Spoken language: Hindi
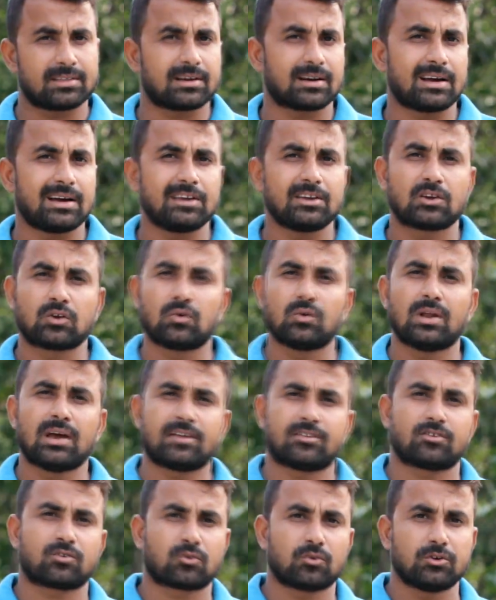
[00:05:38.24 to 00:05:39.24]
की जगह
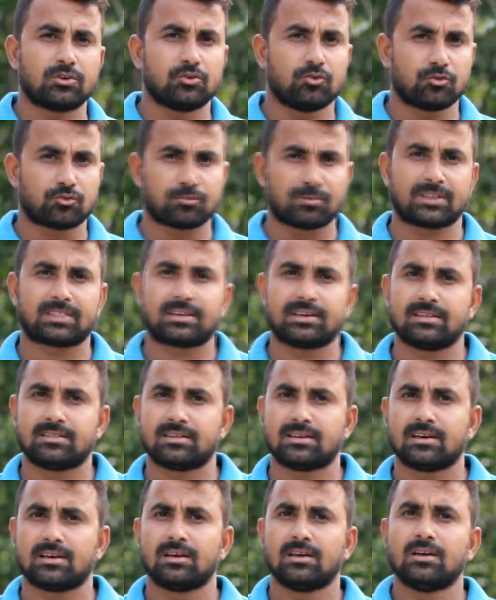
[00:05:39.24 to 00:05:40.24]
इक्वलाइजर को यूज मत
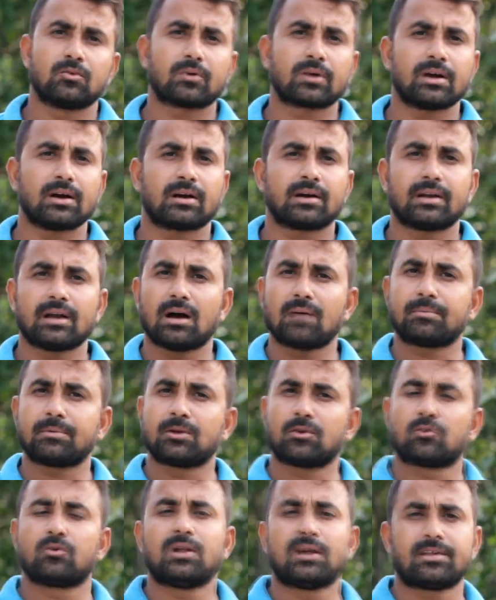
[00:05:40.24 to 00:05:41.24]
कीजिए क्योंकि अगर आप
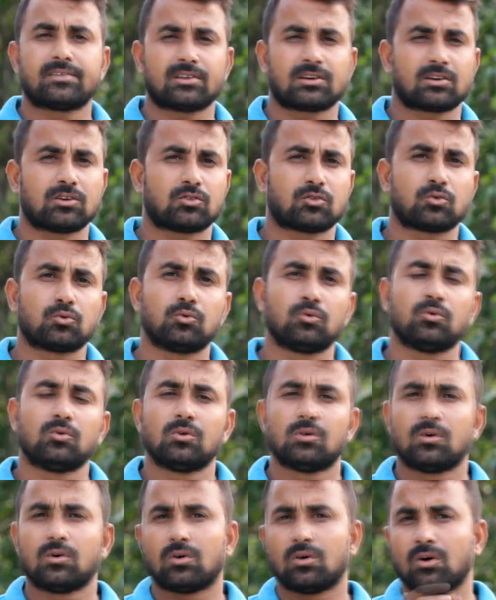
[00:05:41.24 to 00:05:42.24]
इक्वलाइजर के थ्रू
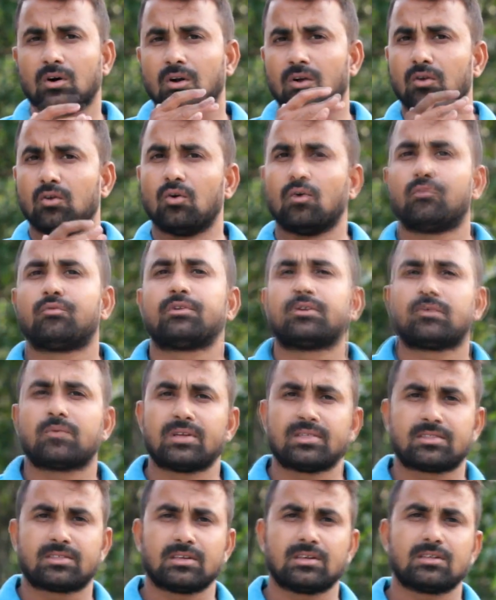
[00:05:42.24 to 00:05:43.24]
लो
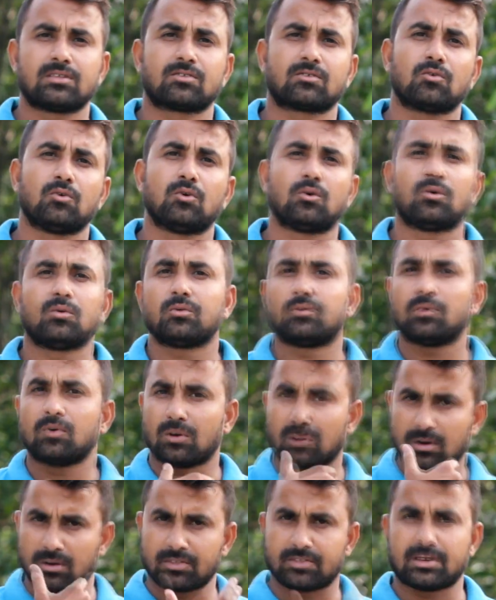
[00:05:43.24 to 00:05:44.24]
फ्रिक्वेंसीज
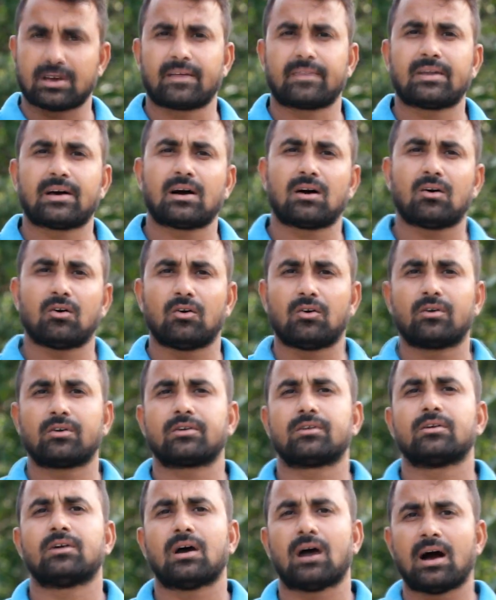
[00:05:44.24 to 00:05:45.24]
को ज़्यादा
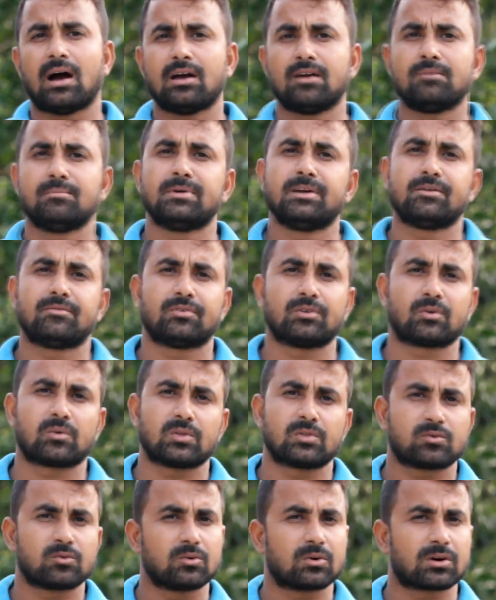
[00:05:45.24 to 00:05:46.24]
और हाई मिड
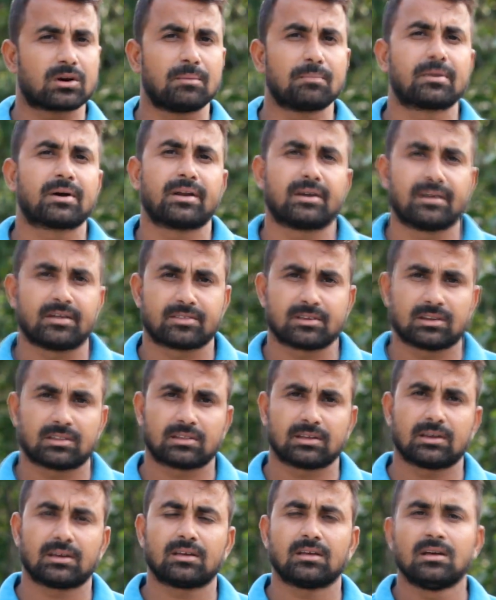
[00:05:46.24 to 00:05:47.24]
फ्रिक्वेंसी को कम करना
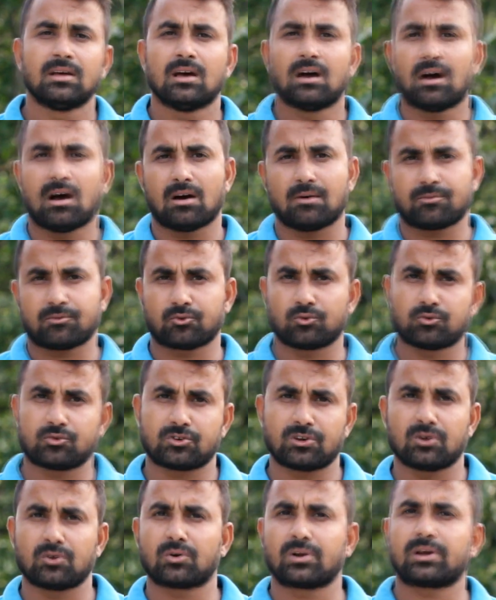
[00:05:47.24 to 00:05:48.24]
चाहते हैं आप
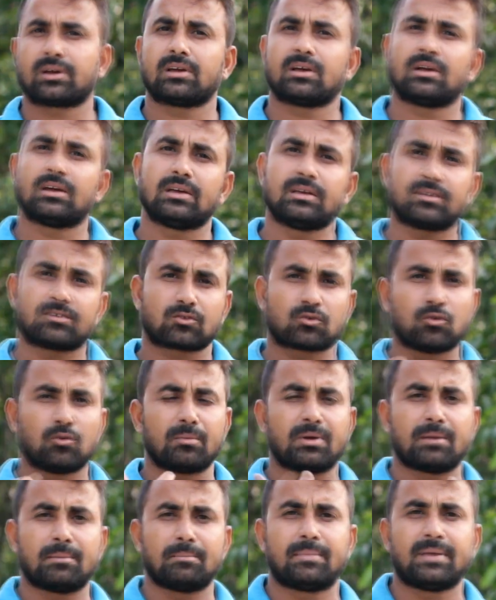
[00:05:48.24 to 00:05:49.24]
सोच रहे होंगे कि इसको
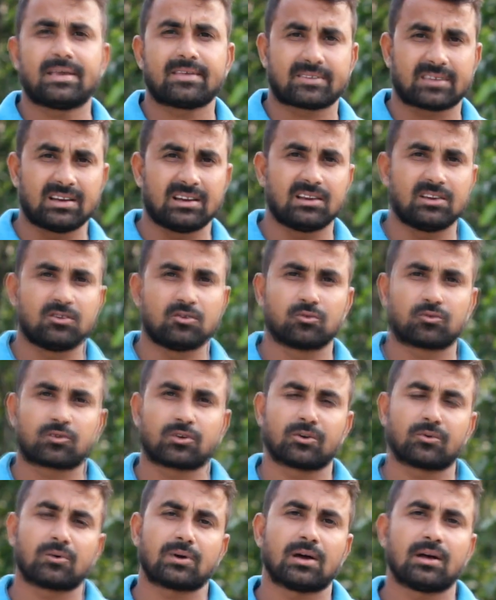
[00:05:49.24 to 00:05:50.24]
मैं बेस के लिए यूज़
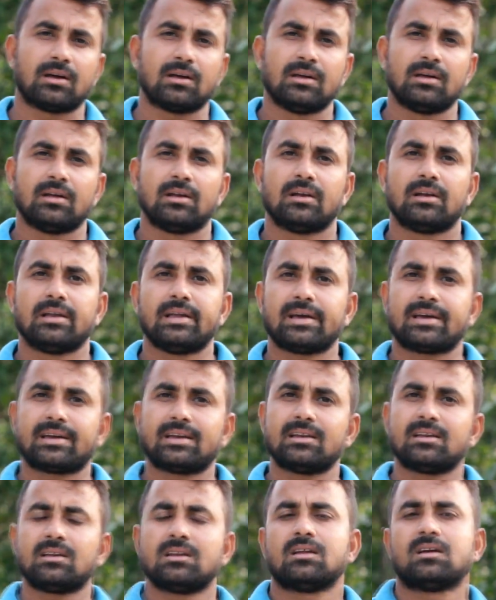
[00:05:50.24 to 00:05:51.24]
करूँगा
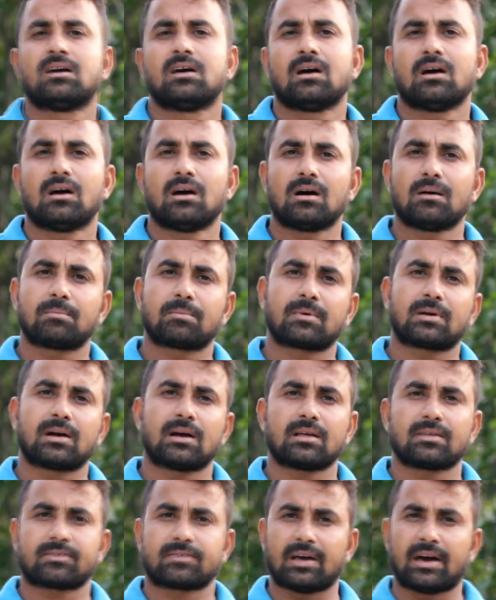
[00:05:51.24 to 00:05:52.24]
लेकिन
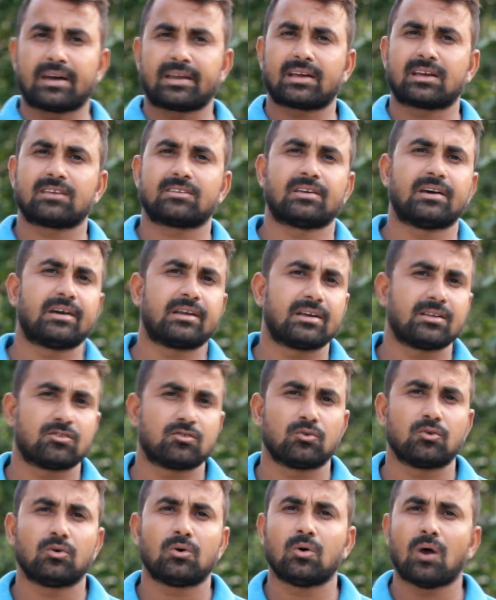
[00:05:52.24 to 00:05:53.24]
आपका सारे के सारे
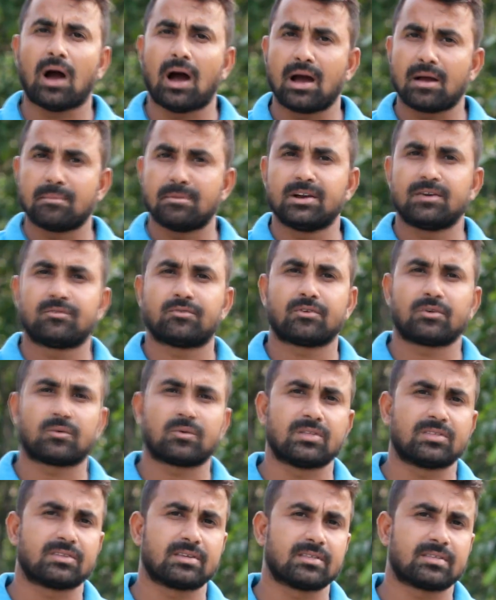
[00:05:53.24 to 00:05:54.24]
जो हाई मिड
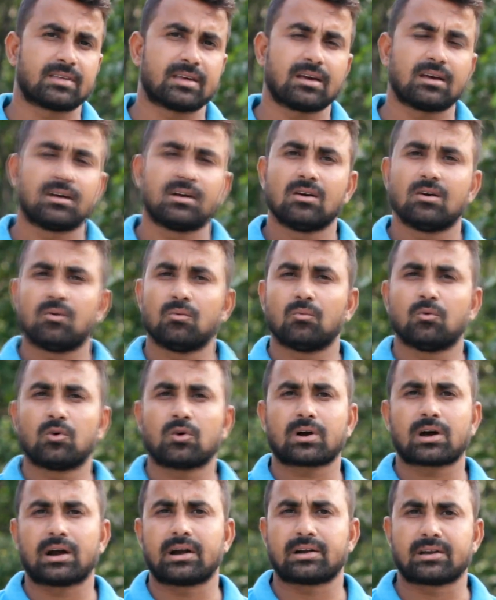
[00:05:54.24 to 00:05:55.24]
फ्रिक्वेंसीज है
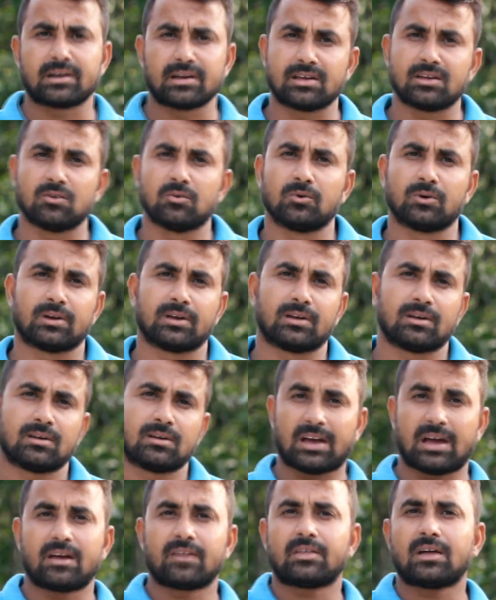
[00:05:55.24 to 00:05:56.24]
वो कट नहीं होंगे
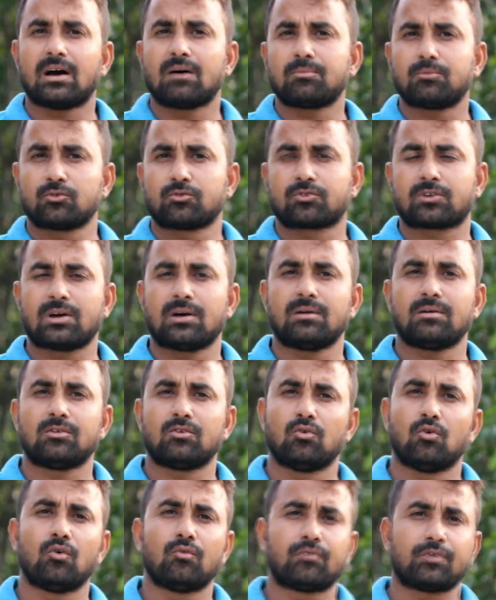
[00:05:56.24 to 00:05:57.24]
शायद आप उसका
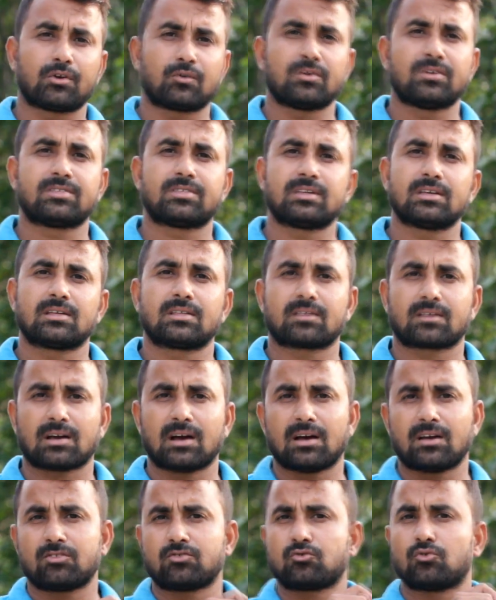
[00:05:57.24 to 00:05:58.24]
लो फ्रिक्वेंसी
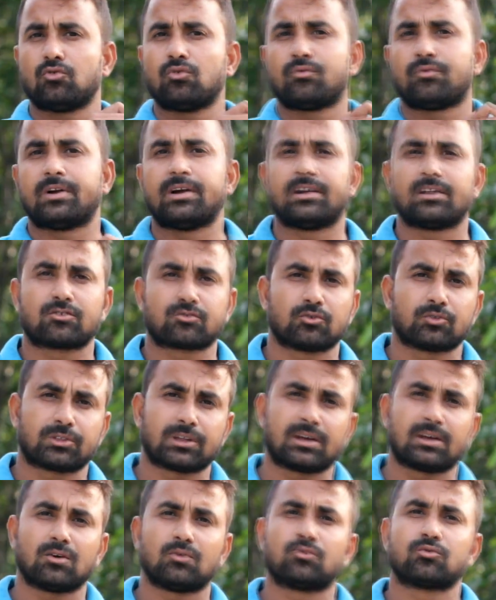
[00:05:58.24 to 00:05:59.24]
का जो फेडर्स
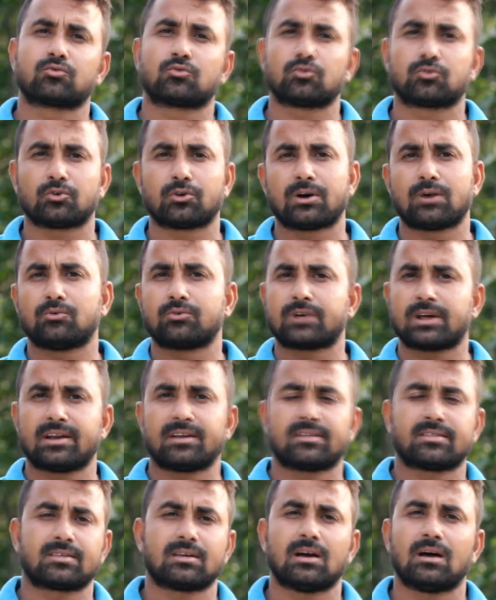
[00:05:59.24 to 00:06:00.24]
होते हैं उसको थोड़ा
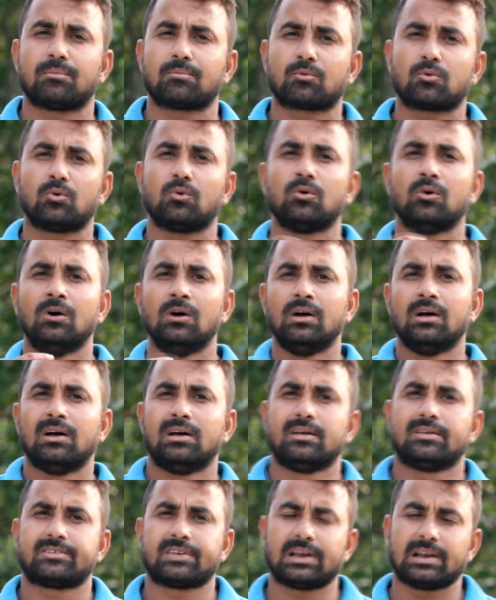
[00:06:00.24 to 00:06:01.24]
उठाने से आपको
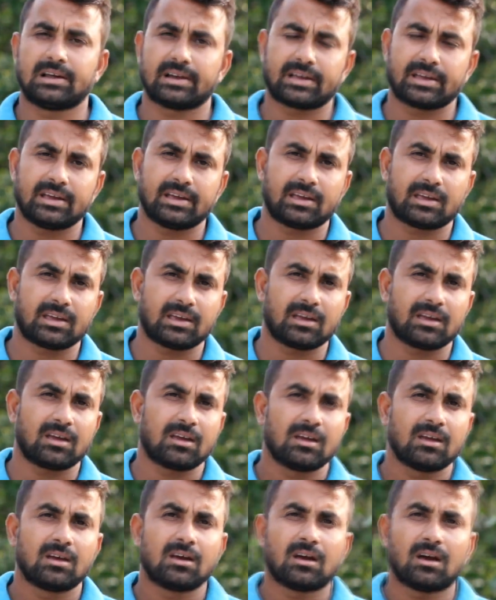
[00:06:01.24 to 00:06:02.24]
ऐसा लगे कि
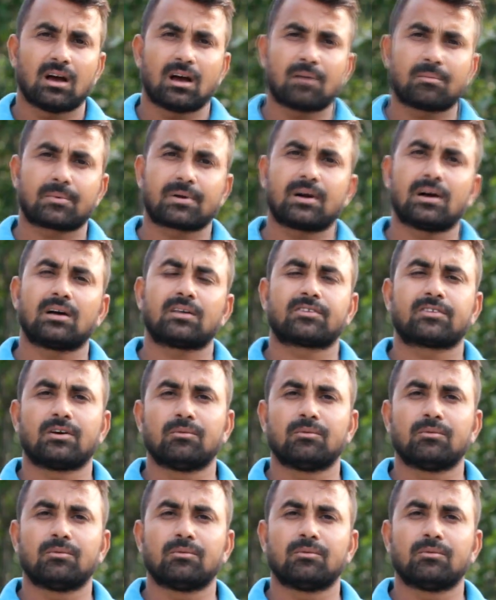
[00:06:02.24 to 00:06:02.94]
आपका